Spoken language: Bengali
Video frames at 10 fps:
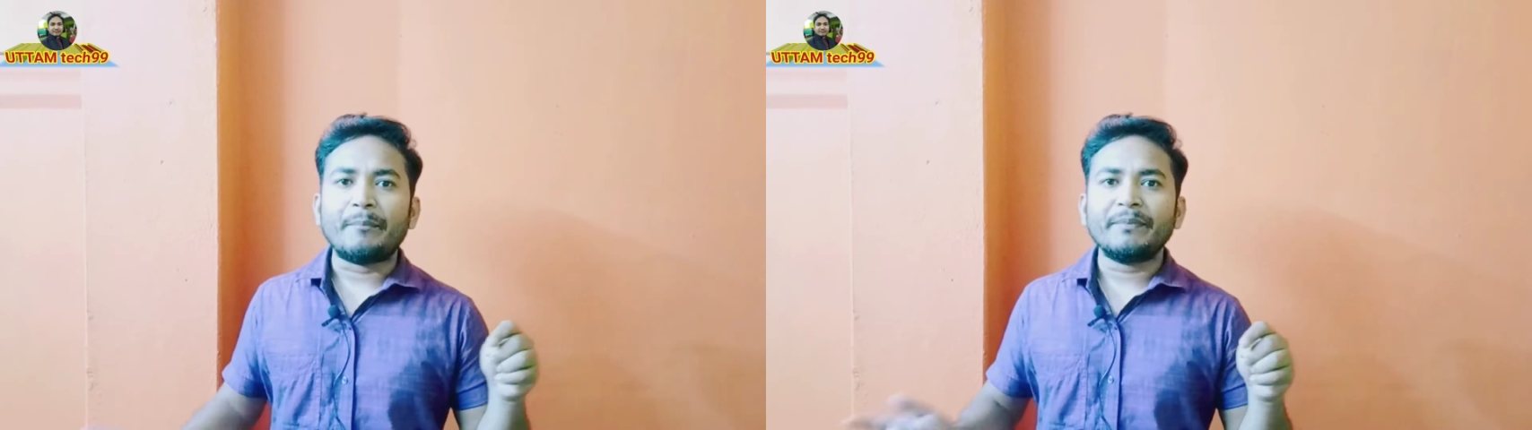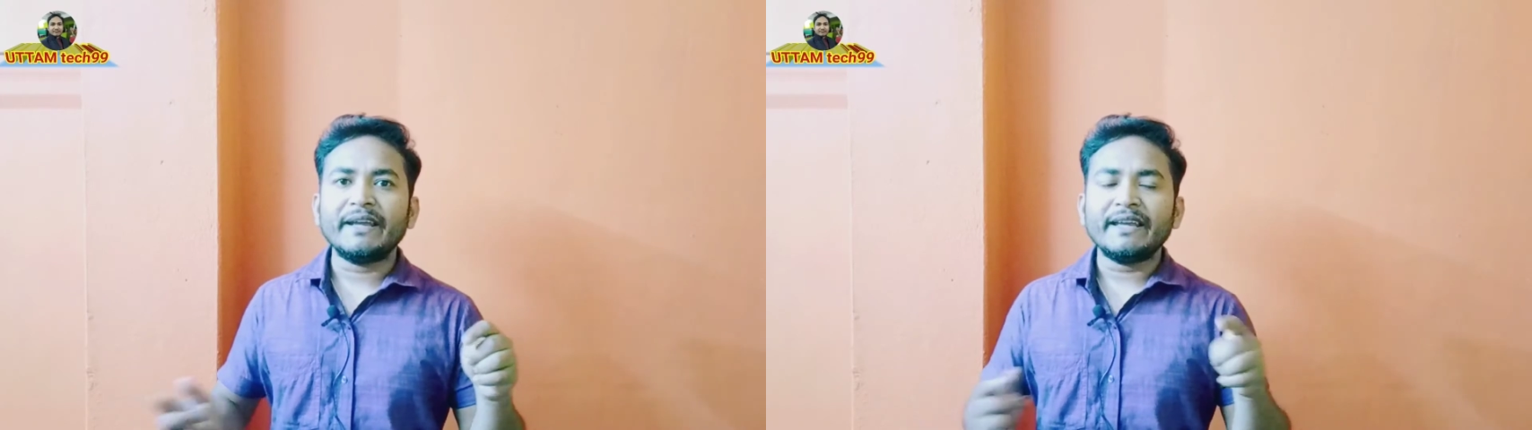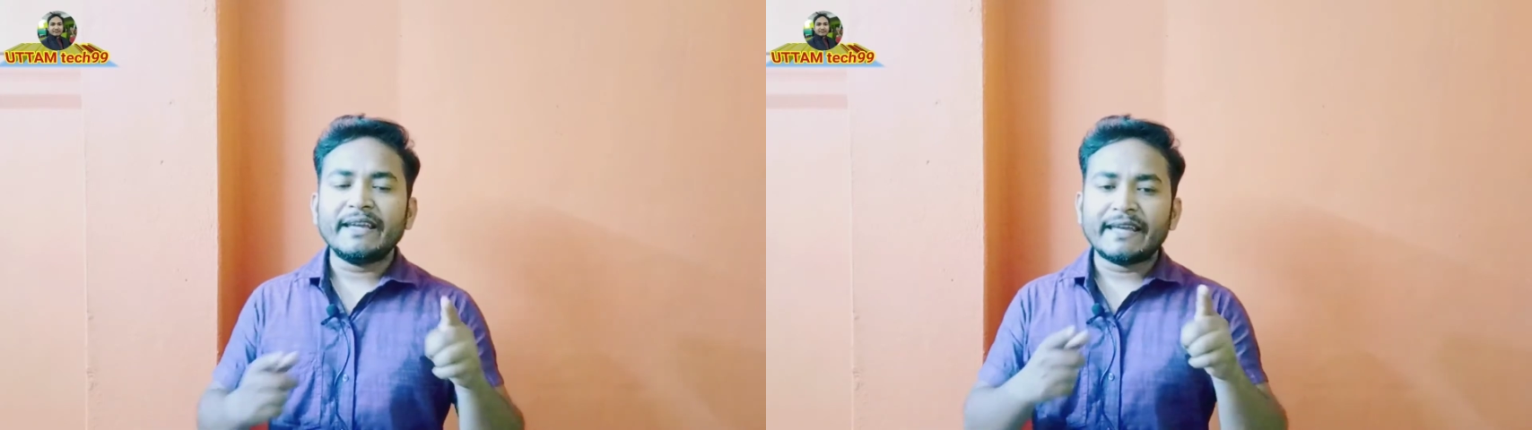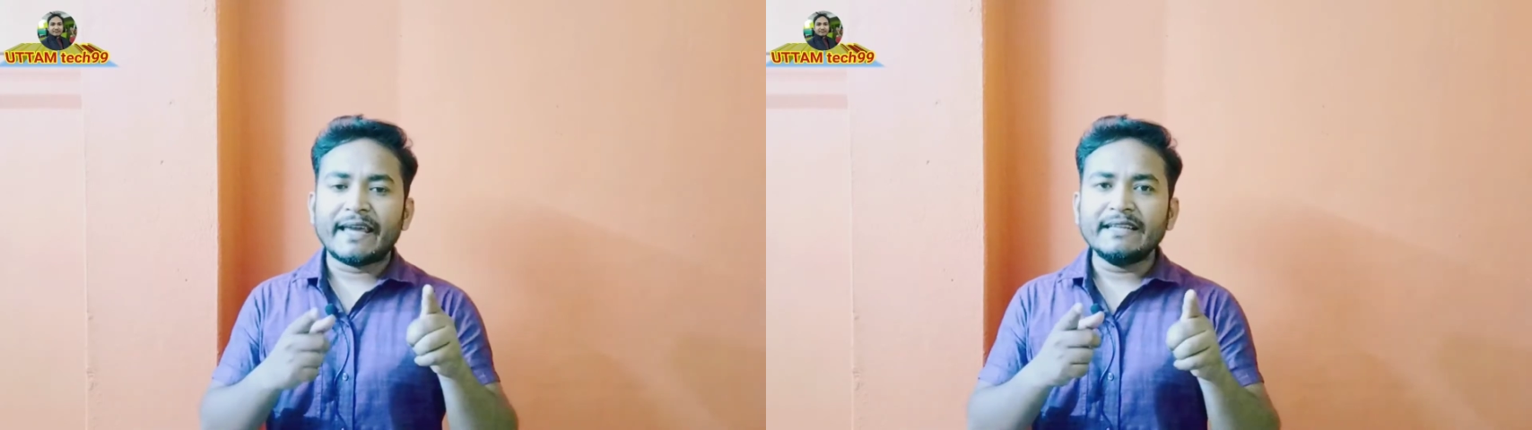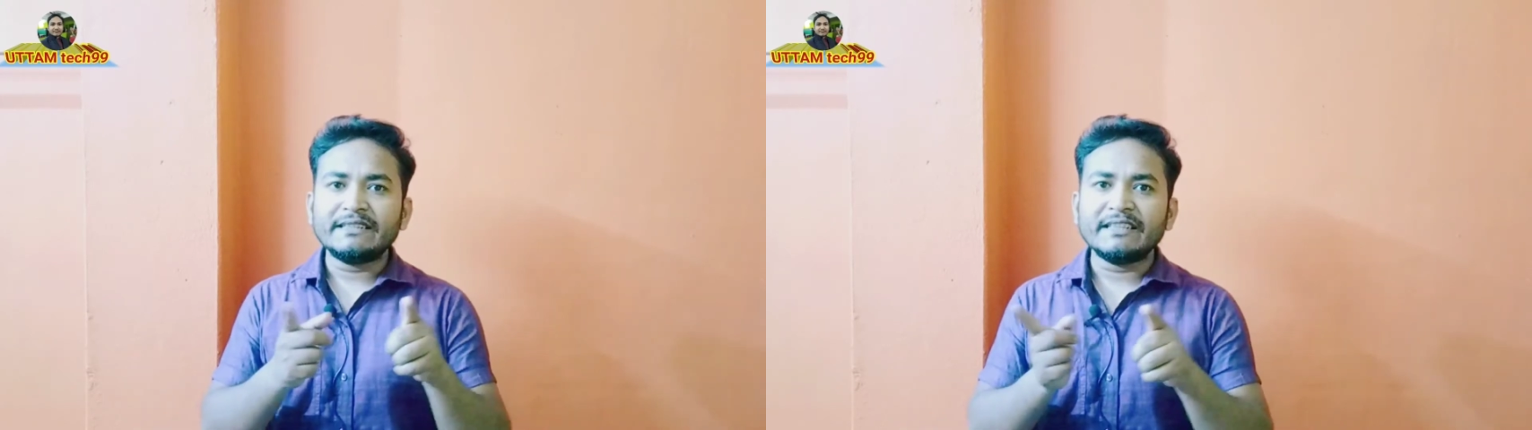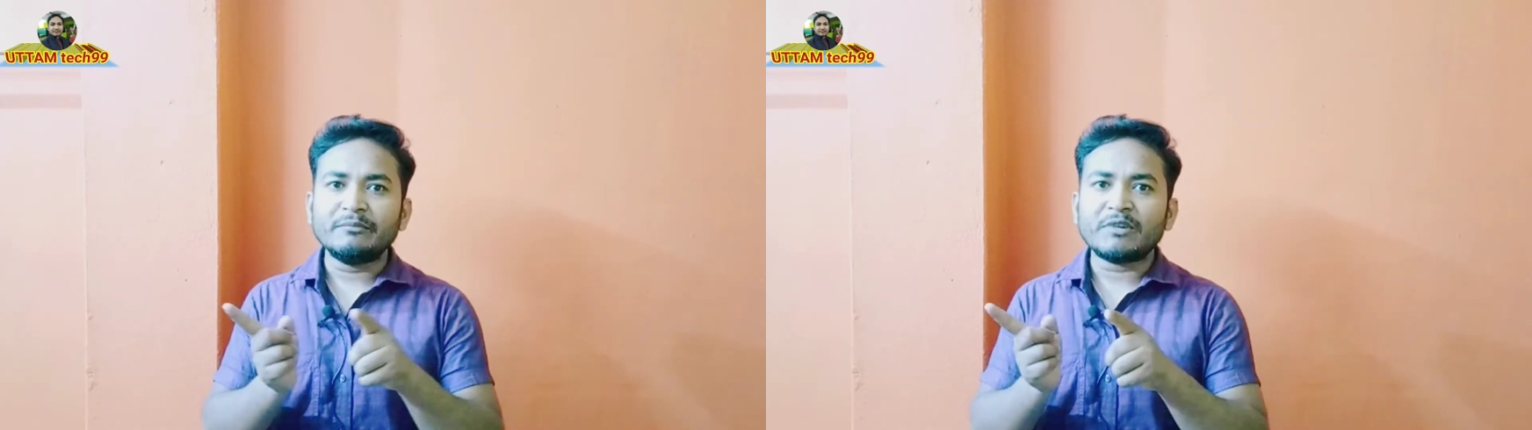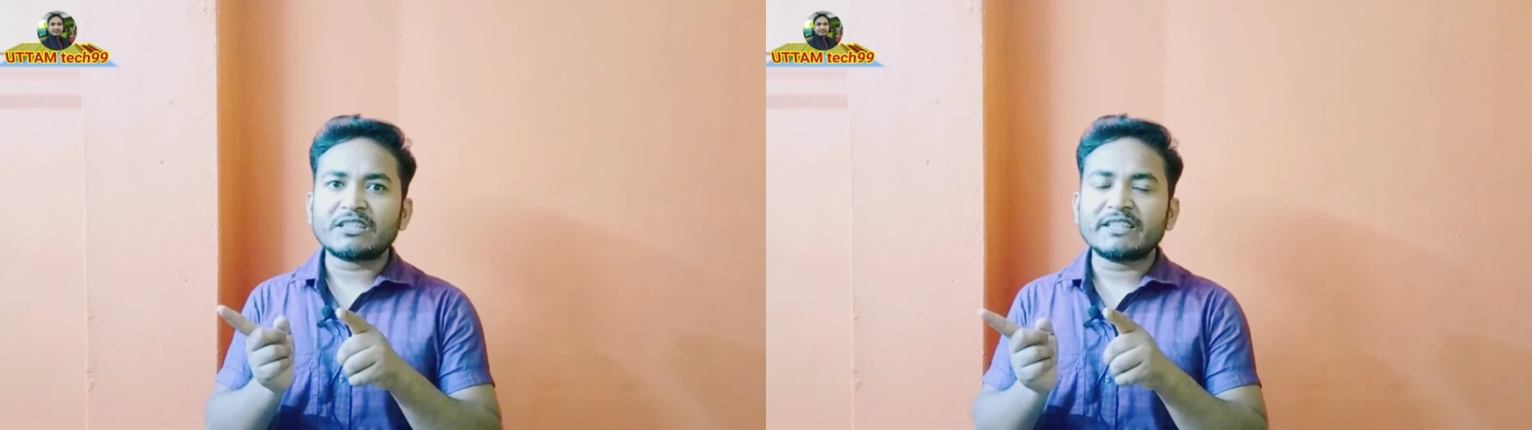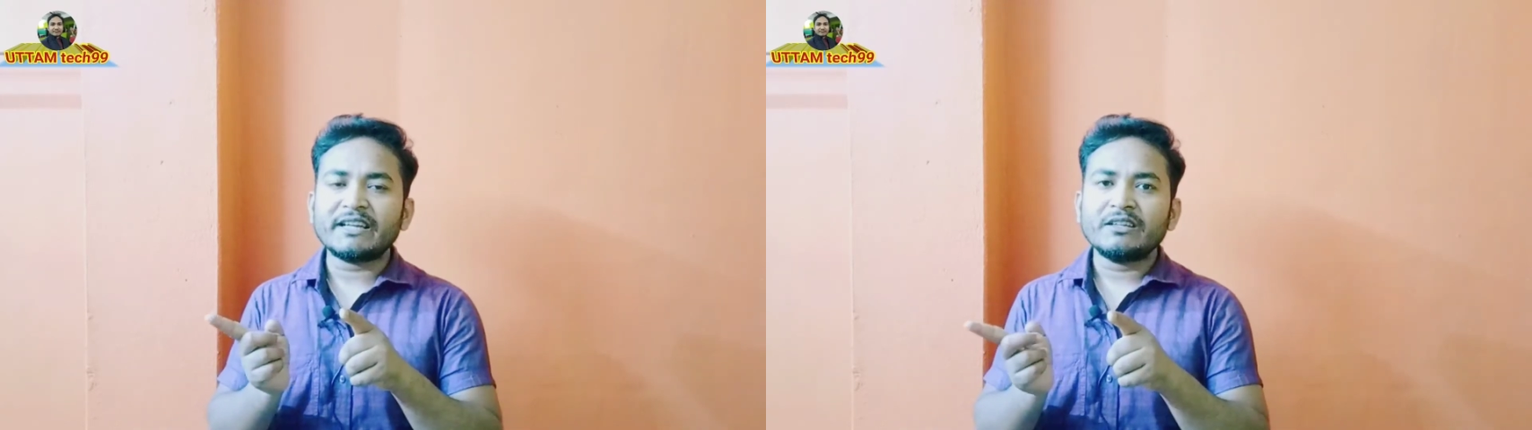আপনি এই তিন
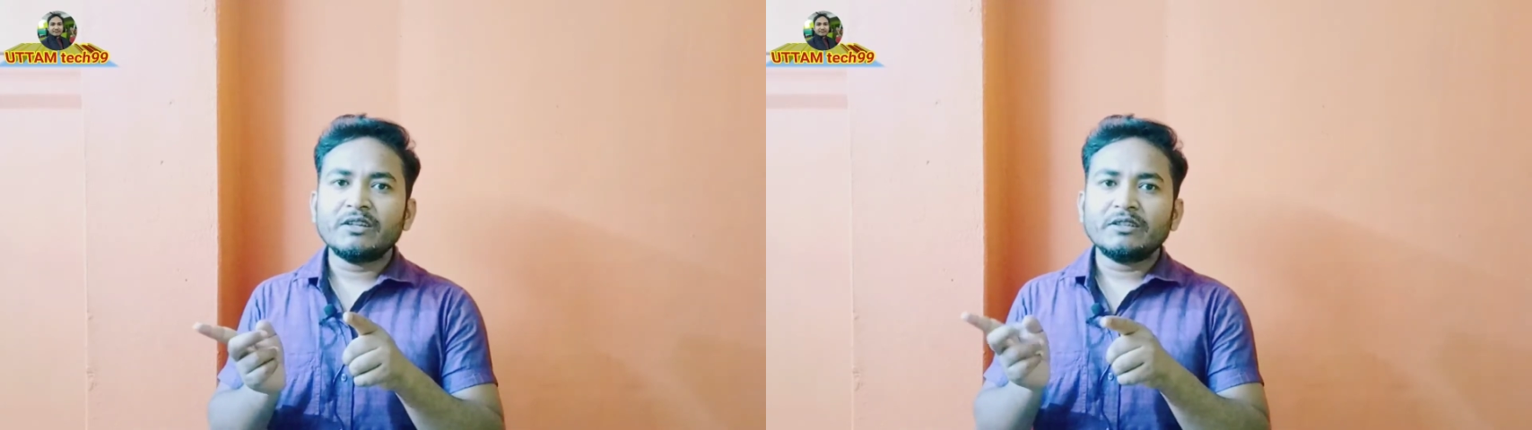মাসের